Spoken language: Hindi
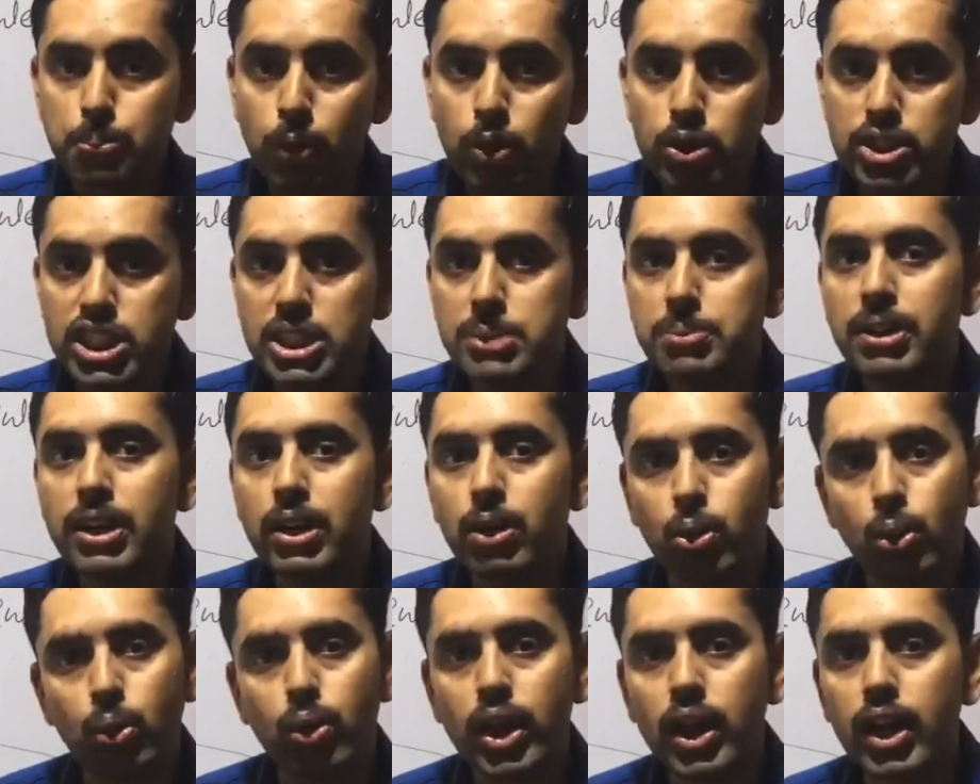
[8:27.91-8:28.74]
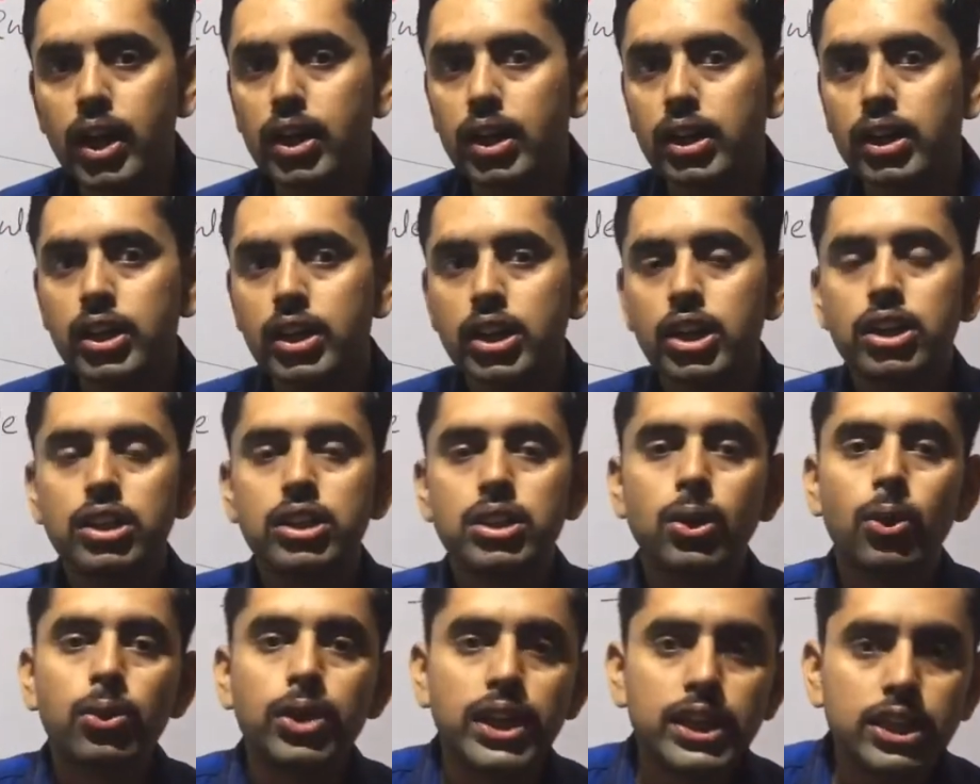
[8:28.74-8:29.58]
पॉसिबल होगा
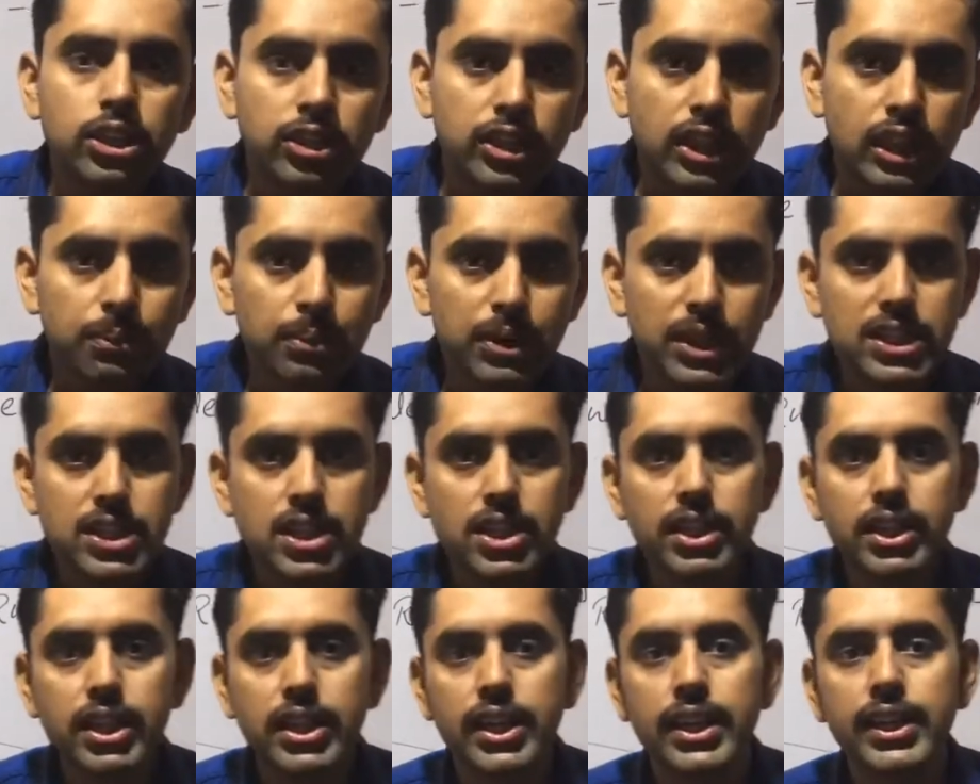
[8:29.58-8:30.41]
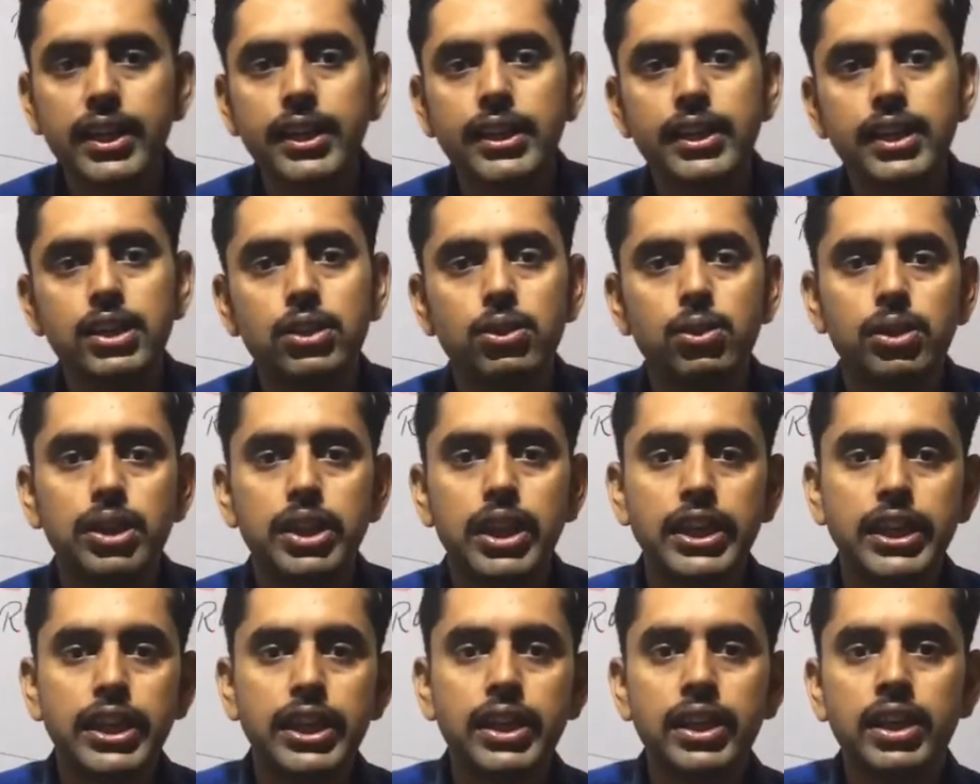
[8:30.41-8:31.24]
तो ही तो टर्मिनेशन करेंगे ये थोड़ी
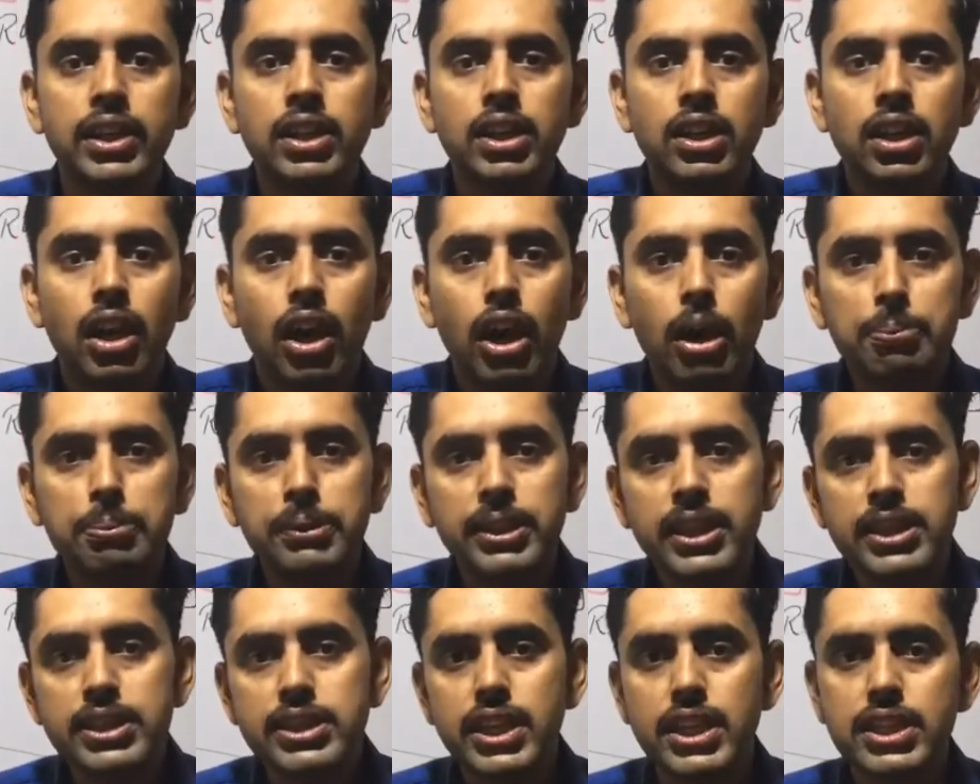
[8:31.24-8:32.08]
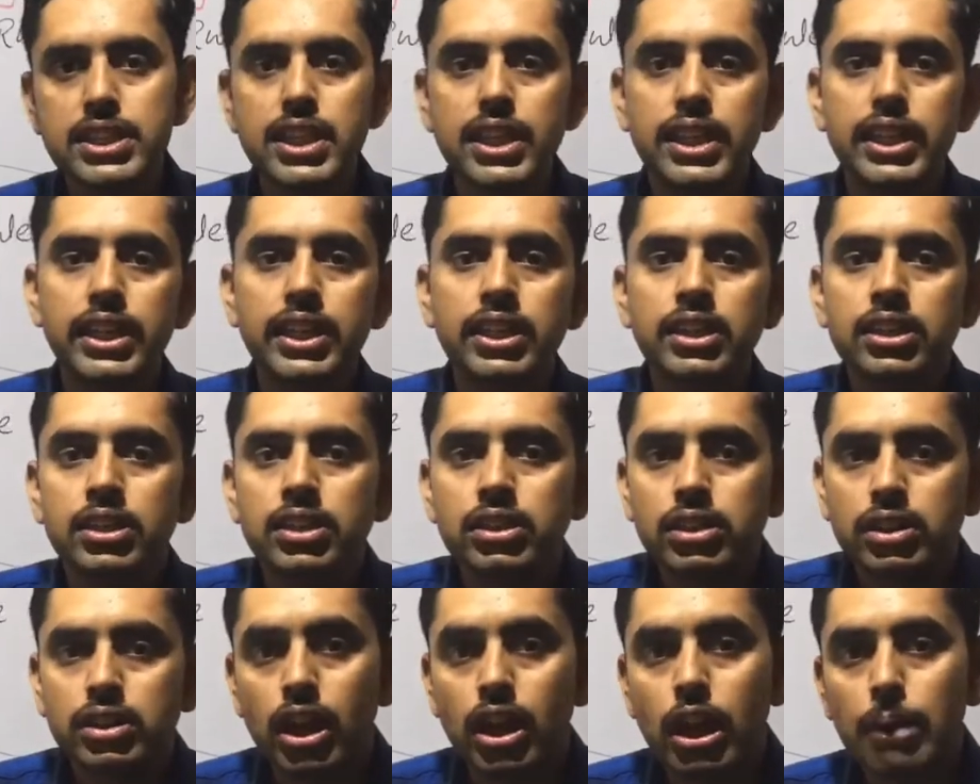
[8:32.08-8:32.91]
है कि अपनी इच्छा से ही
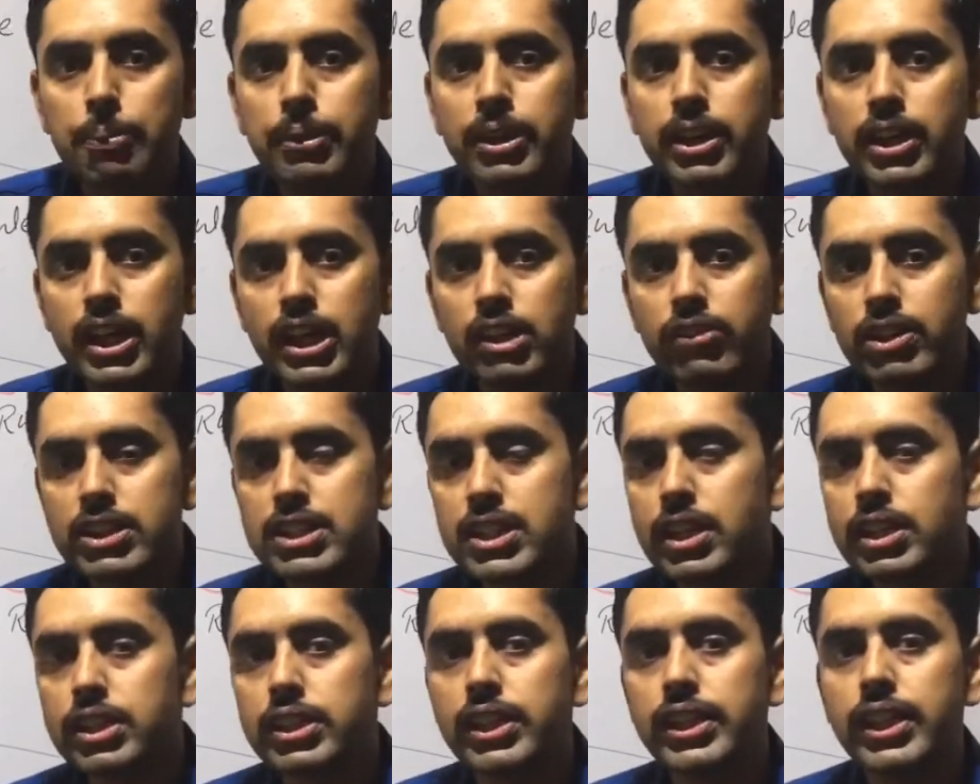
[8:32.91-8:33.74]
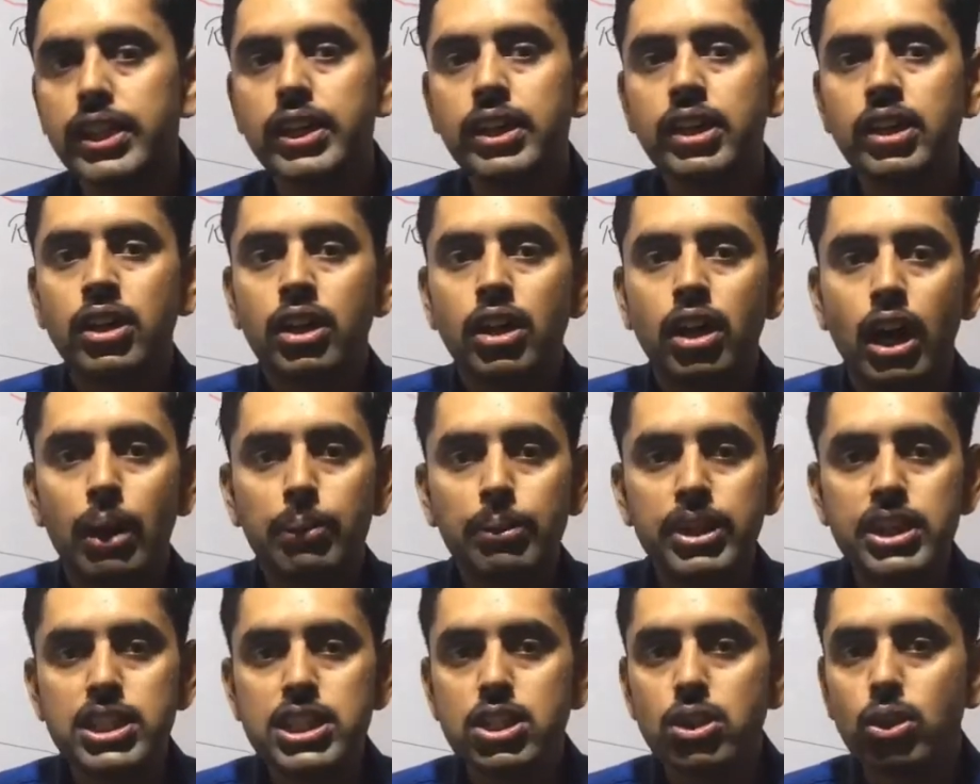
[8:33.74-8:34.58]
अपन करवा सकते हैं
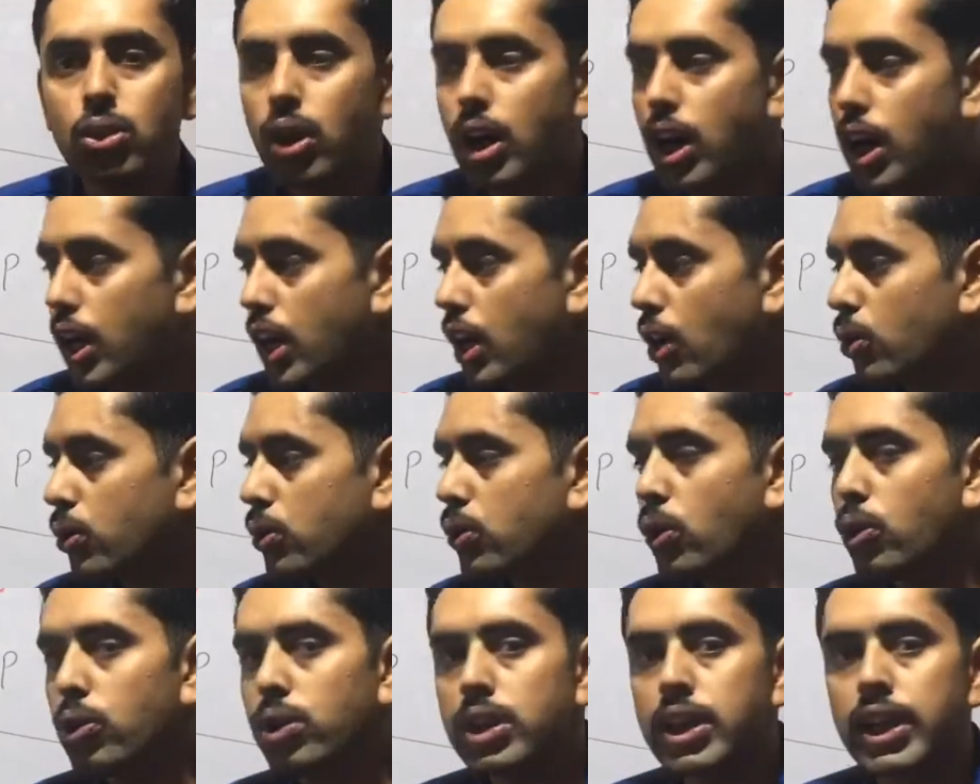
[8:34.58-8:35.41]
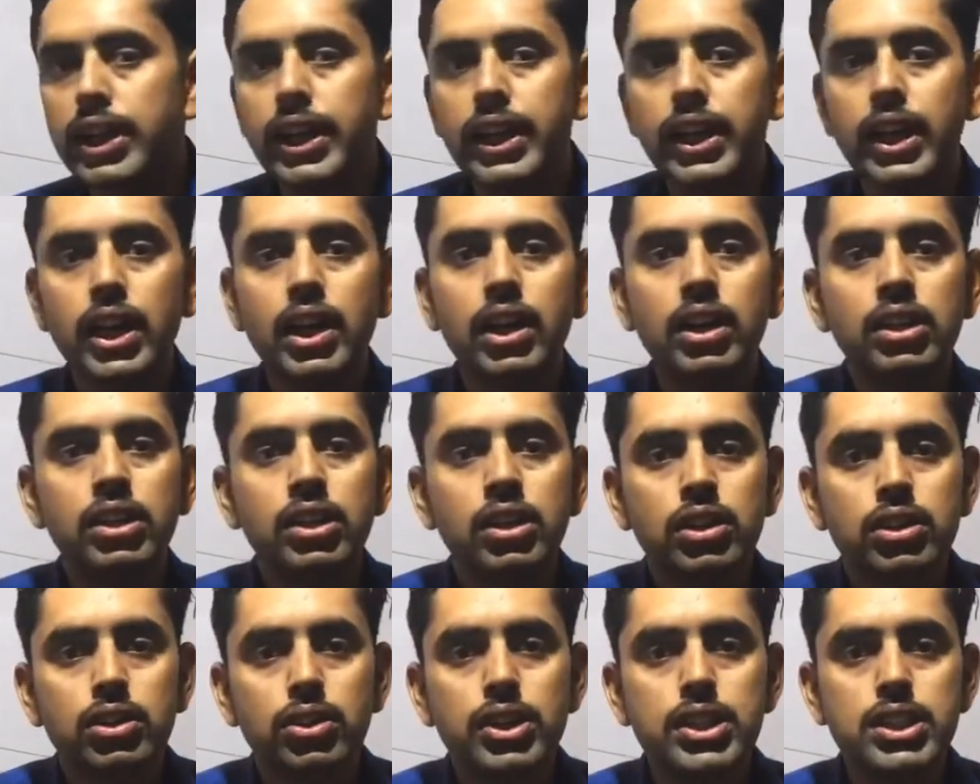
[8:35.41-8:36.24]
अब इसको अलाउ कौन करेगा
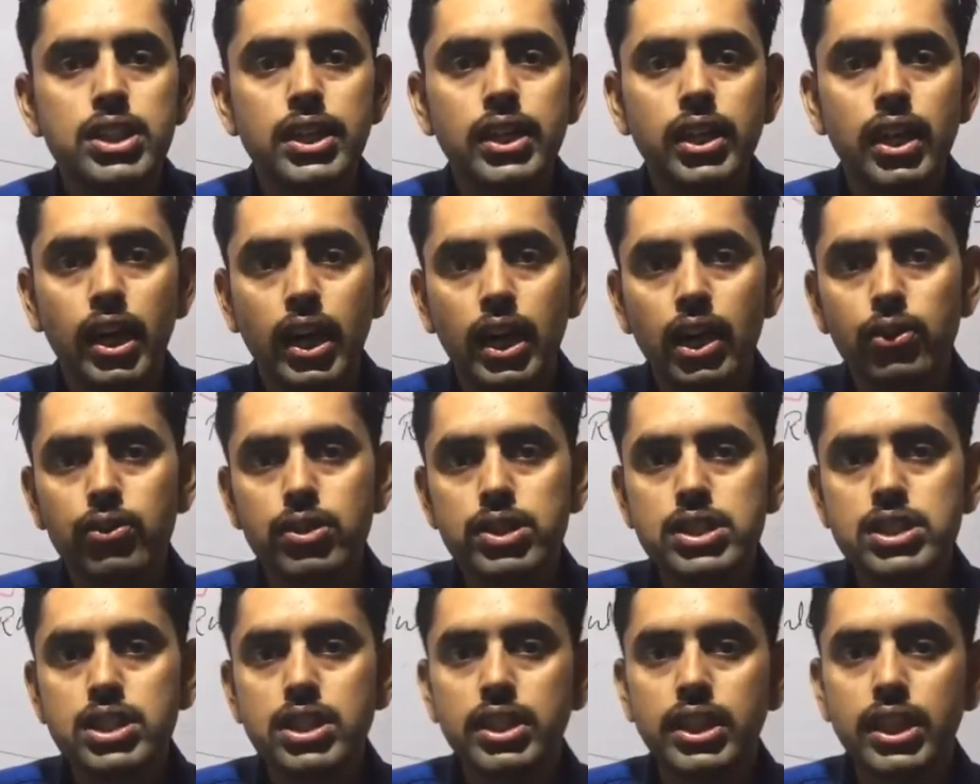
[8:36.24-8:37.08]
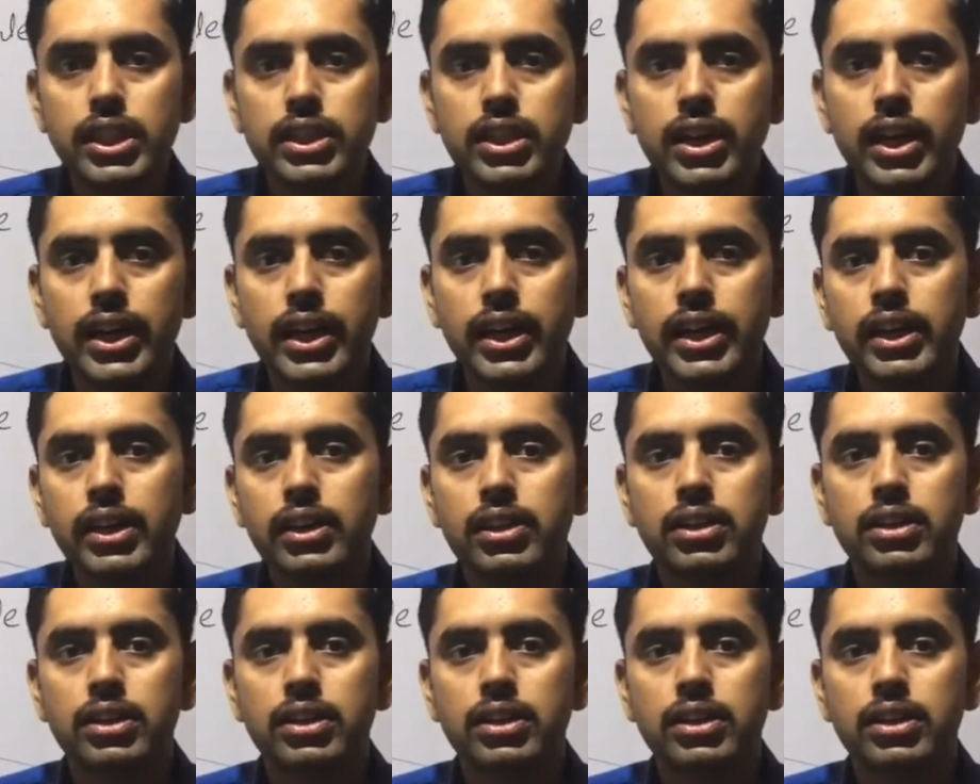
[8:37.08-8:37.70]
तो इसकी अलाउंस देता है